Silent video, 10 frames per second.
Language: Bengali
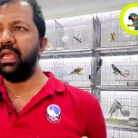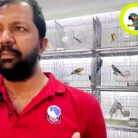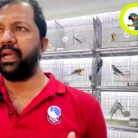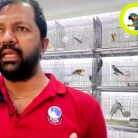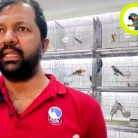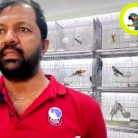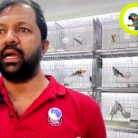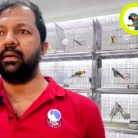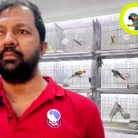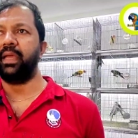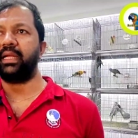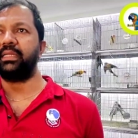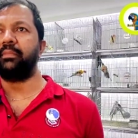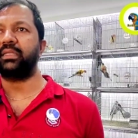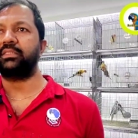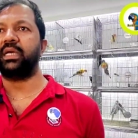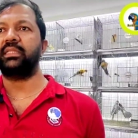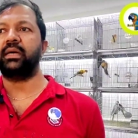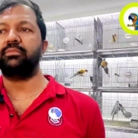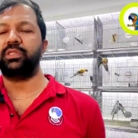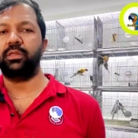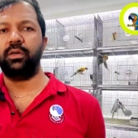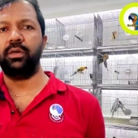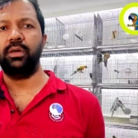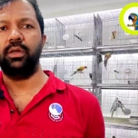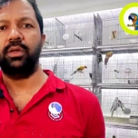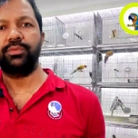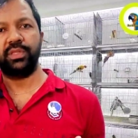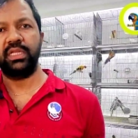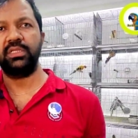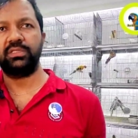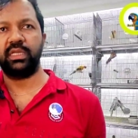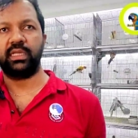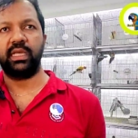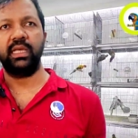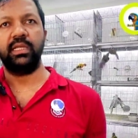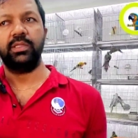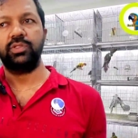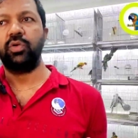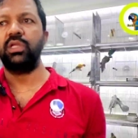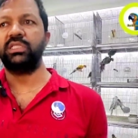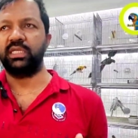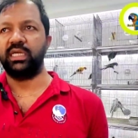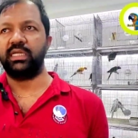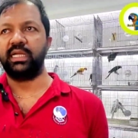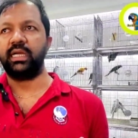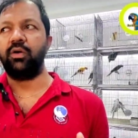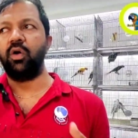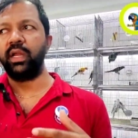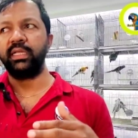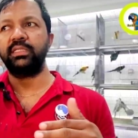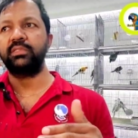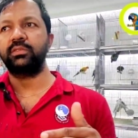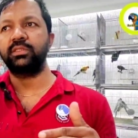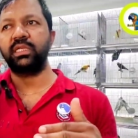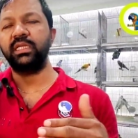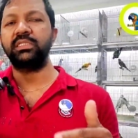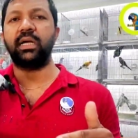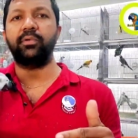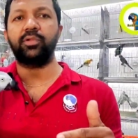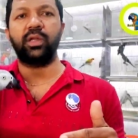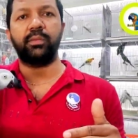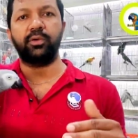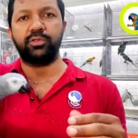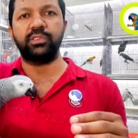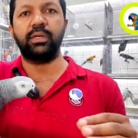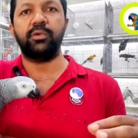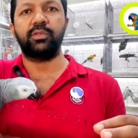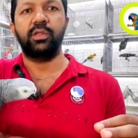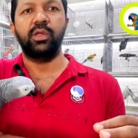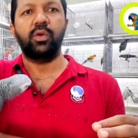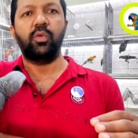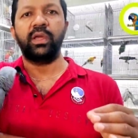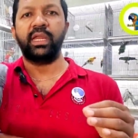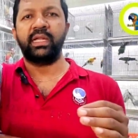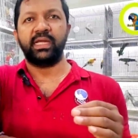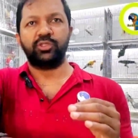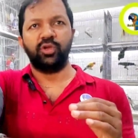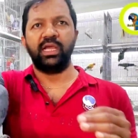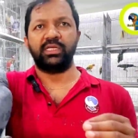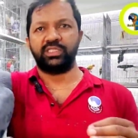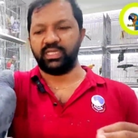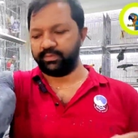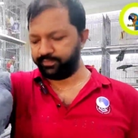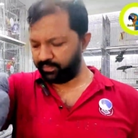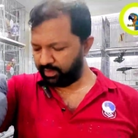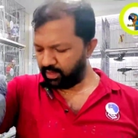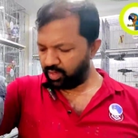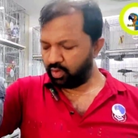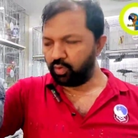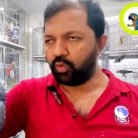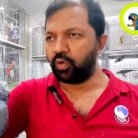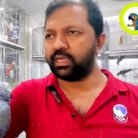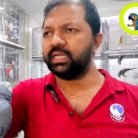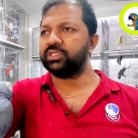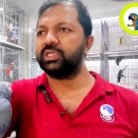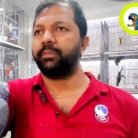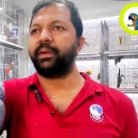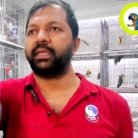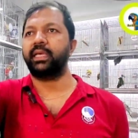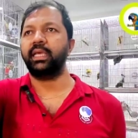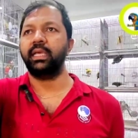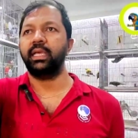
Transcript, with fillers: এই পাখির দাম একটা বাচ্চার দাম ছিল তিরিশ থেকে চল্লিশ হাজার টাকা অনেক দিন যাবৎ অনেক বছর যাবৎ ওই রেটটা চলে আসছে হঠাৎ সে পাখি